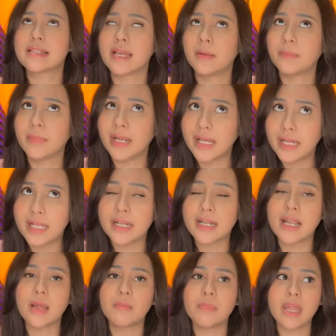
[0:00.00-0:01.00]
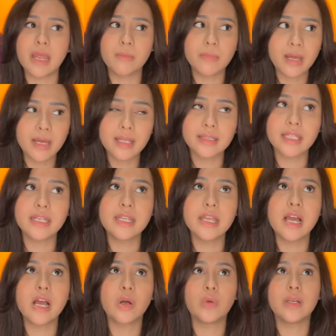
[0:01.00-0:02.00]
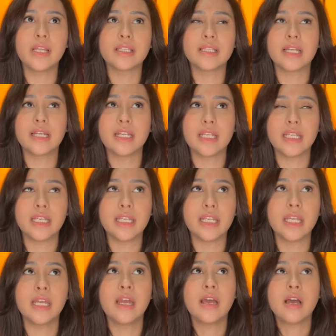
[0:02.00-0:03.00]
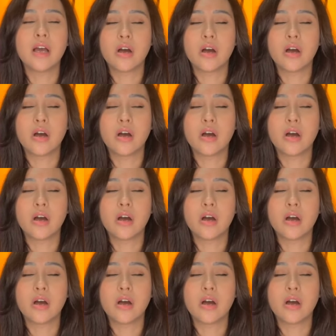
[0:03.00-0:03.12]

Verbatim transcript: JSMR, MBMA tadi yang aku lihat hari ini